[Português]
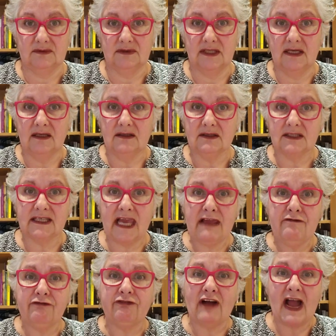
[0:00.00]
Né?
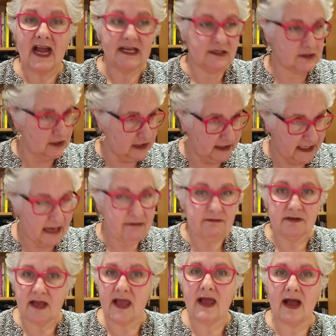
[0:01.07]
Quem faz e
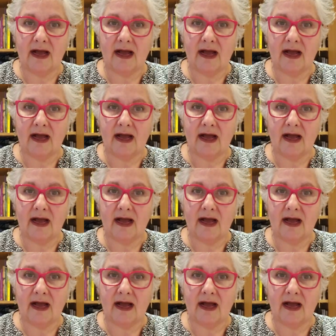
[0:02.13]
quem eh,